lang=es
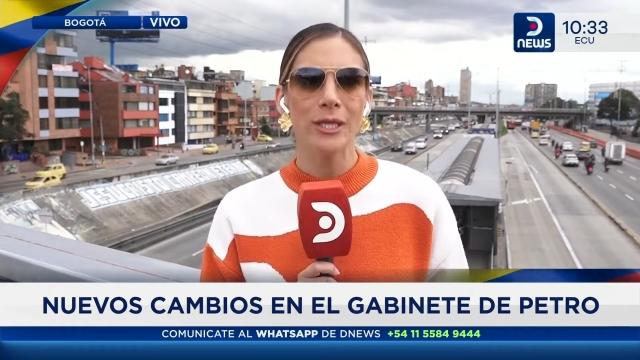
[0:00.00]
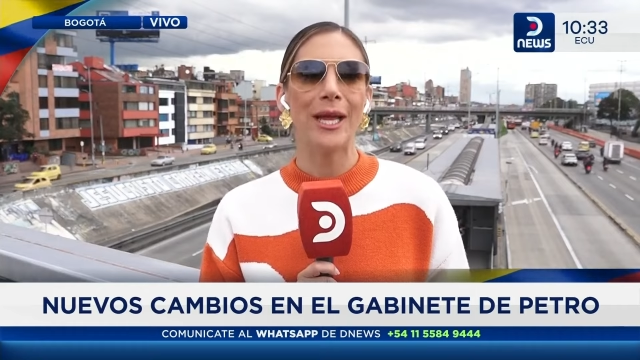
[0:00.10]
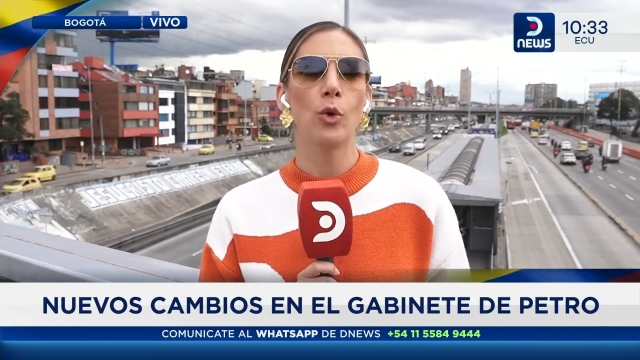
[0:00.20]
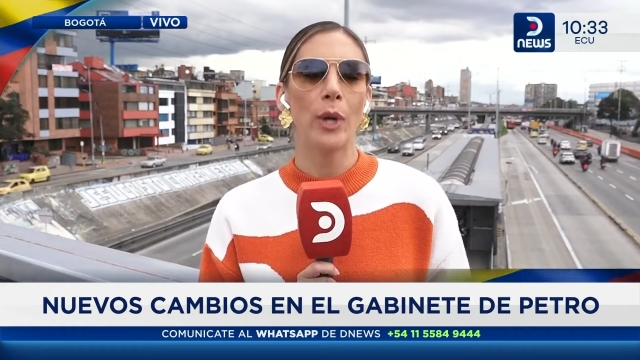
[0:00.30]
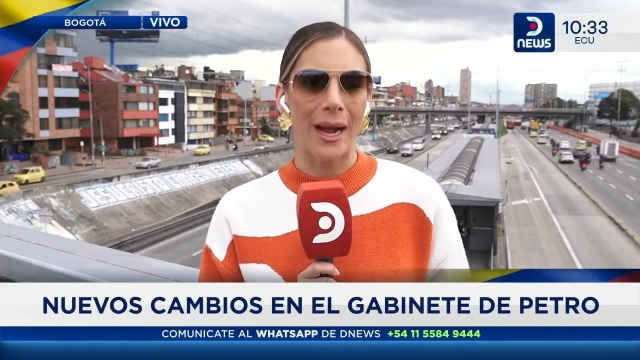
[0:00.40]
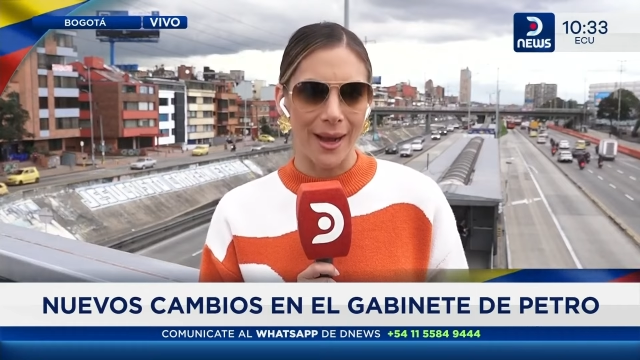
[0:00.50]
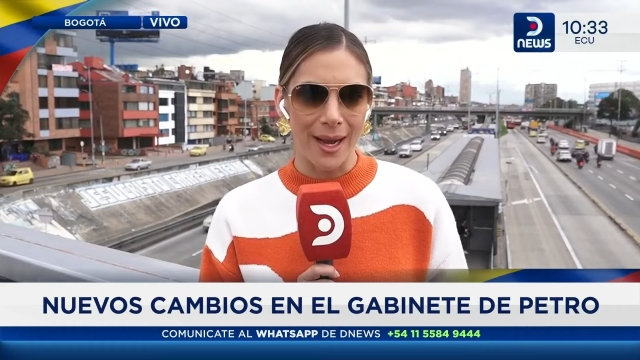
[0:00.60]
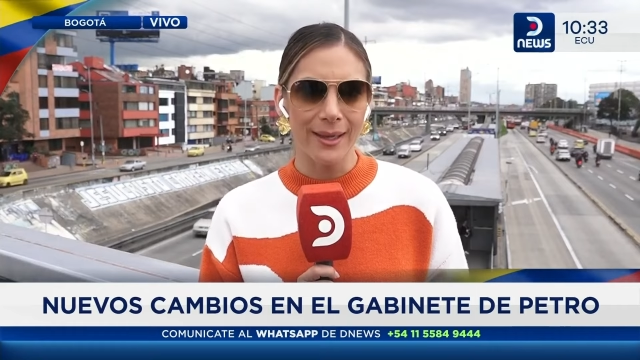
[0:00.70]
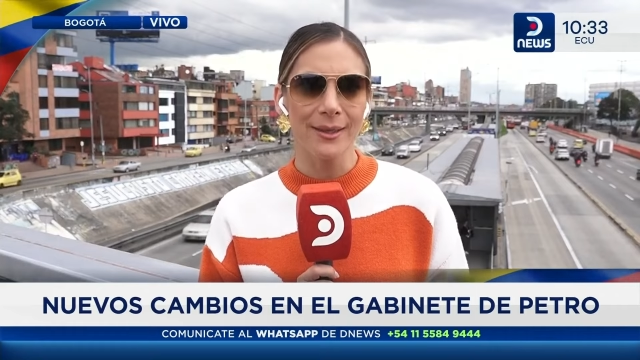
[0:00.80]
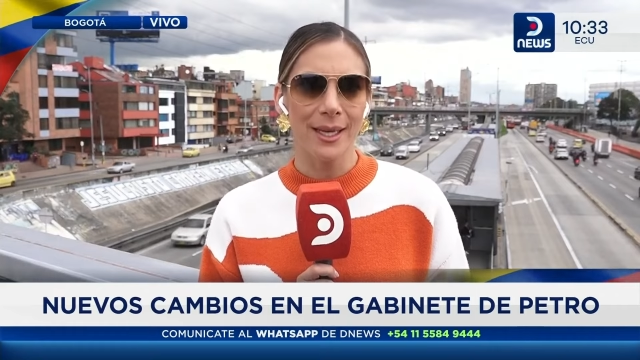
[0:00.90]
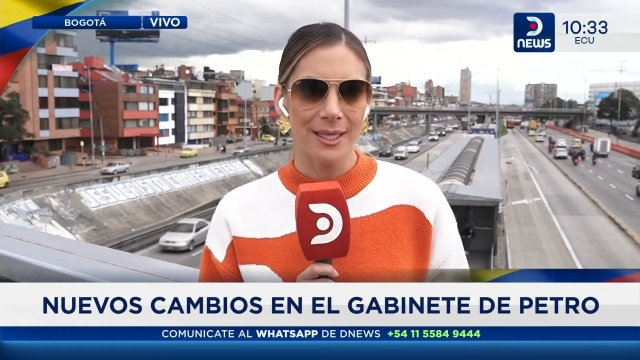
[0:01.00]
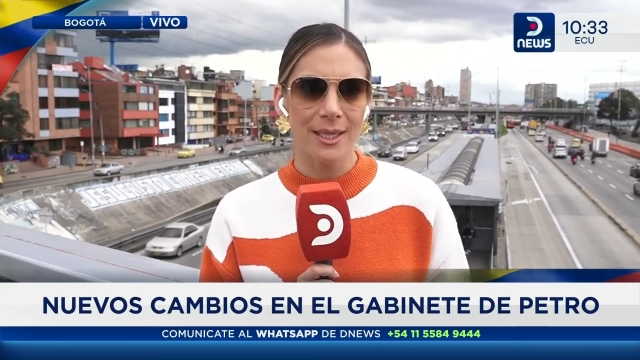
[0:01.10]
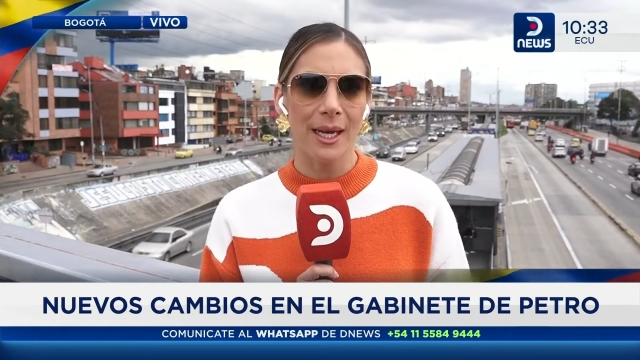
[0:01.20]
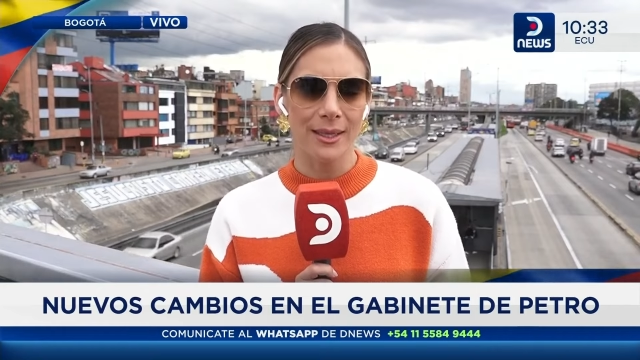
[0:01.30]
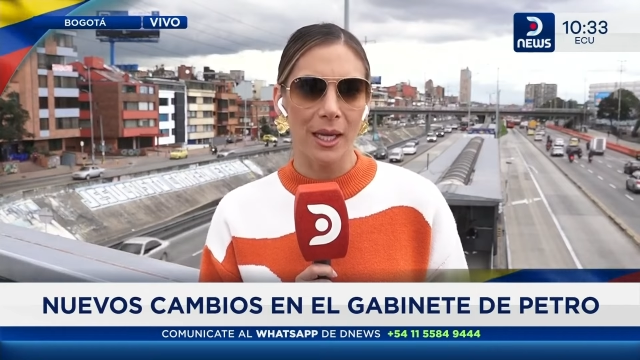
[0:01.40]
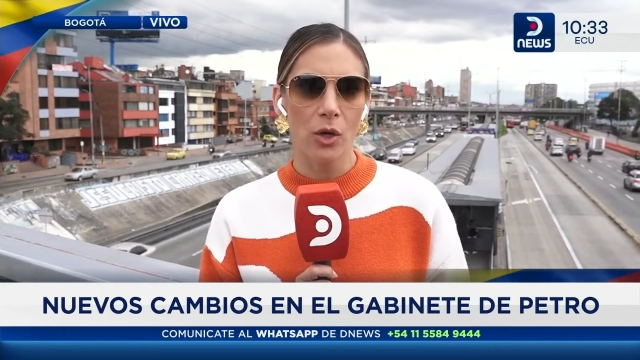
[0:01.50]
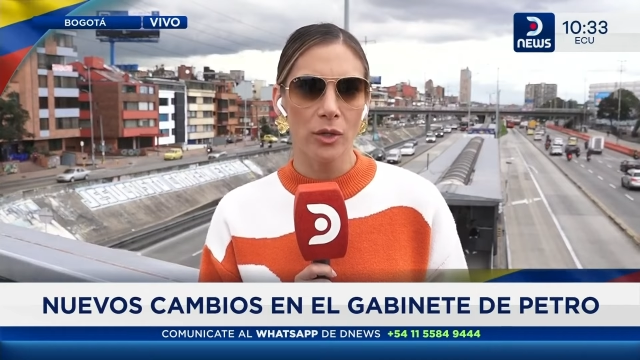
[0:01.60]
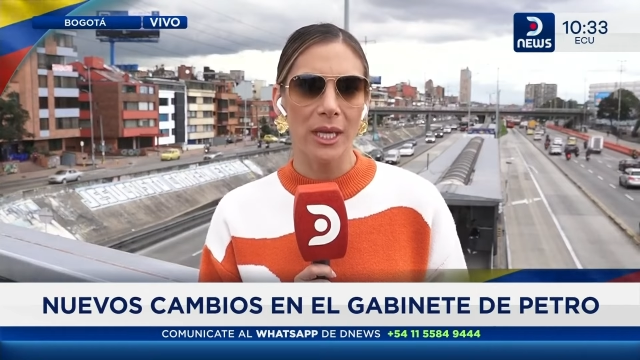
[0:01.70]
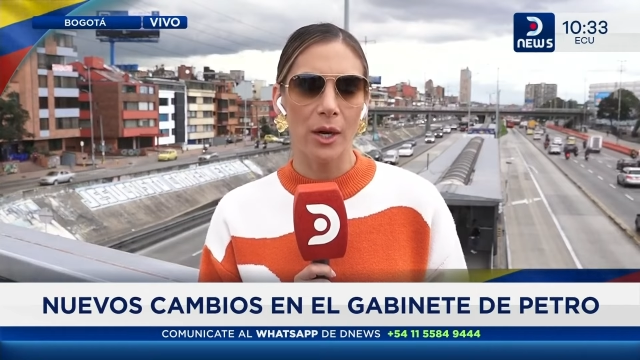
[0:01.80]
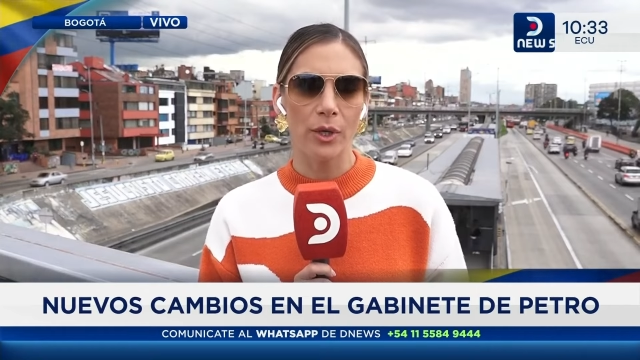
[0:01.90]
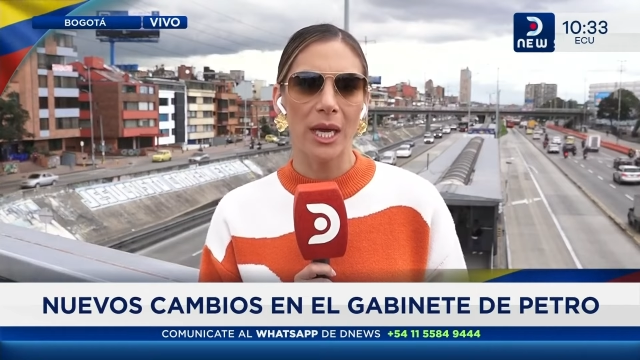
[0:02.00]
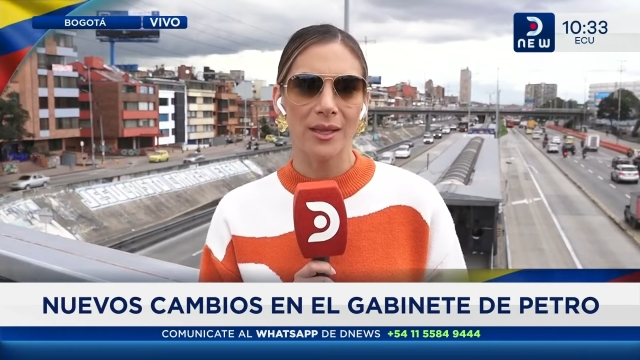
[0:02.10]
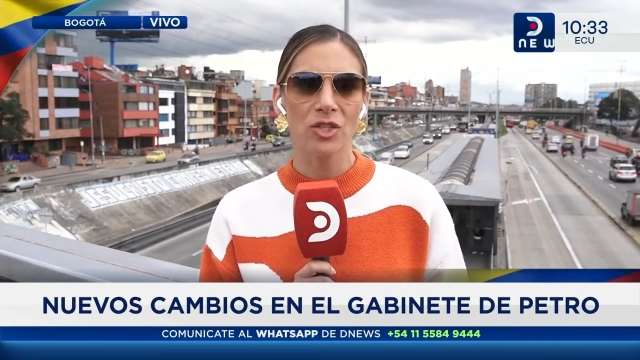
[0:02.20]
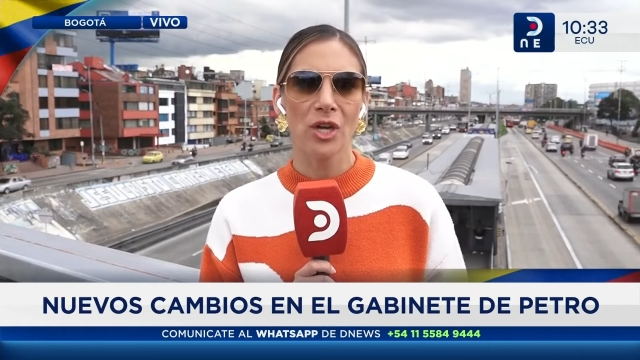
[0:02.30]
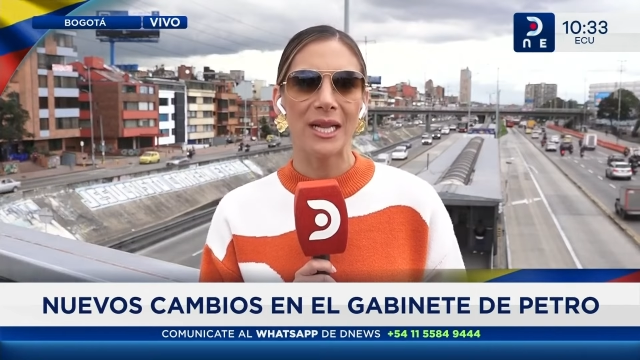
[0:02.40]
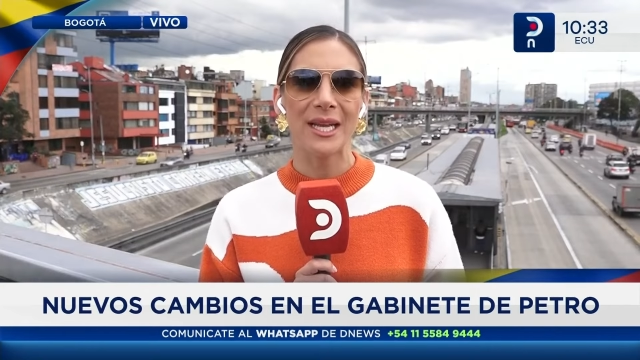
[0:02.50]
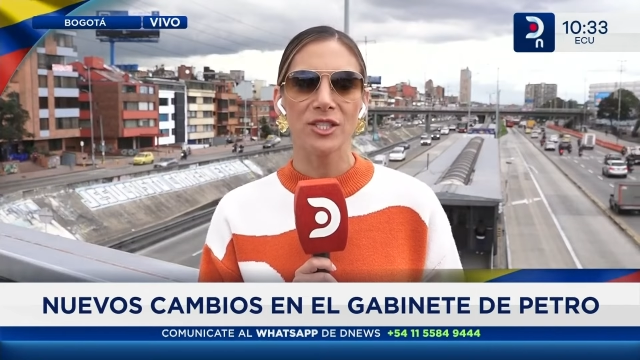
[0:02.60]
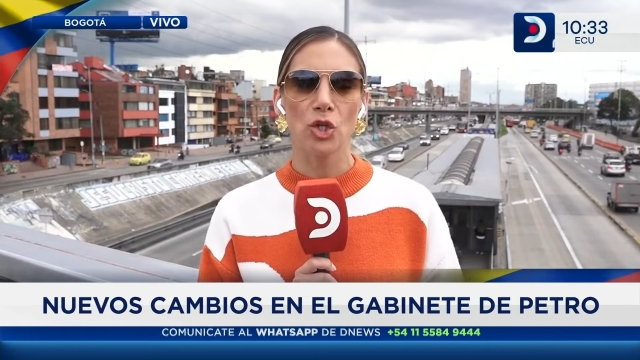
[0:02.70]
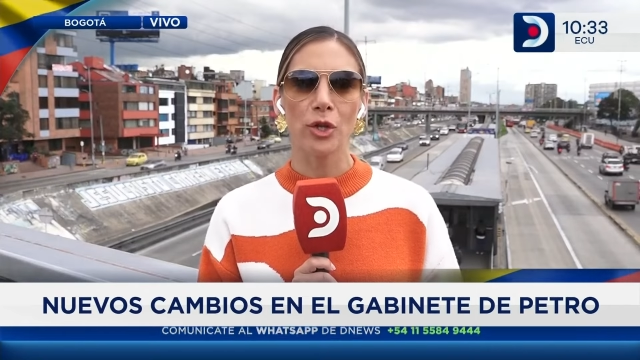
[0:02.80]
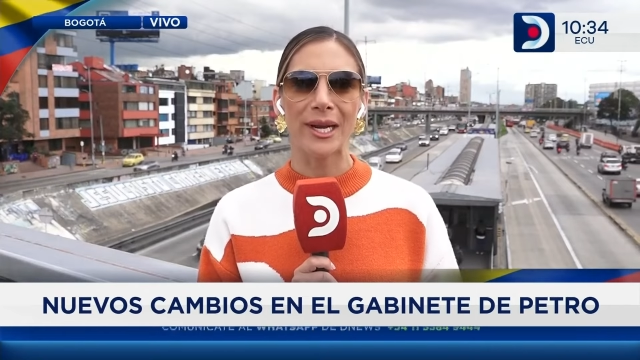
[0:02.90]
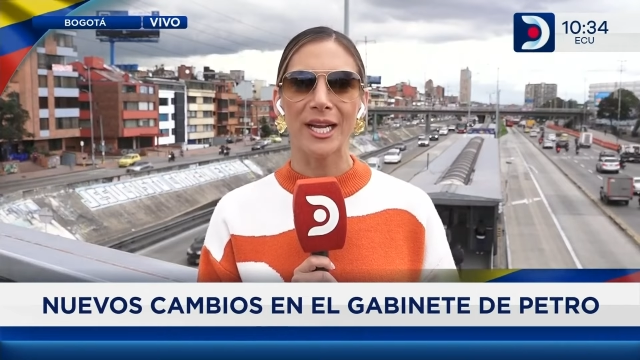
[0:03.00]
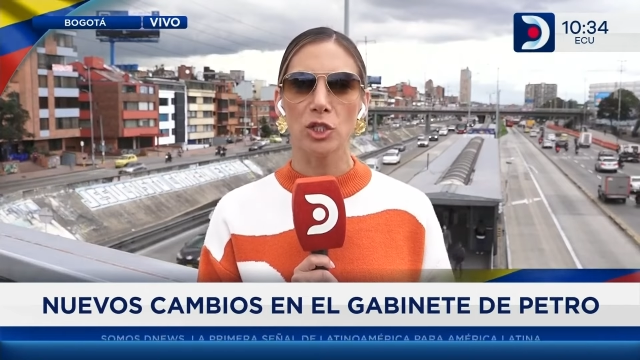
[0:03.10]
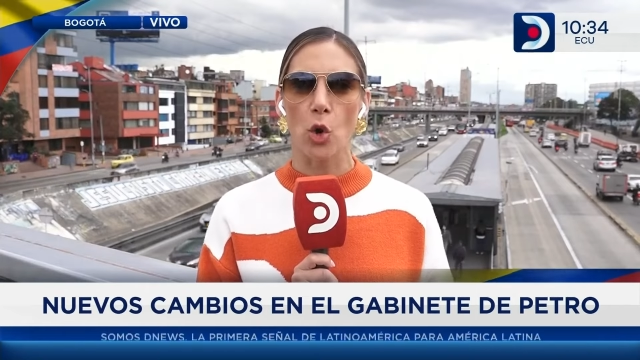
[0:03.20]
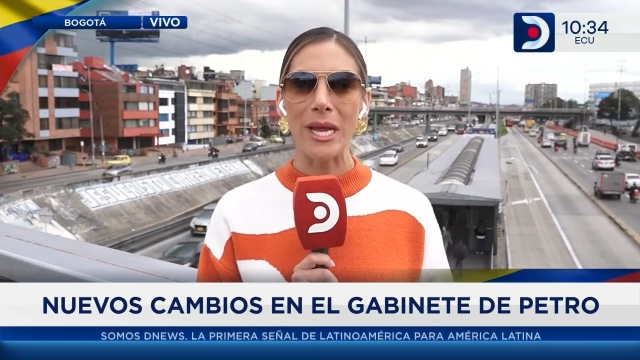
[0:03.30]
del huracán del escándalo de la Unidad Nacional de Gestión de Riesgo.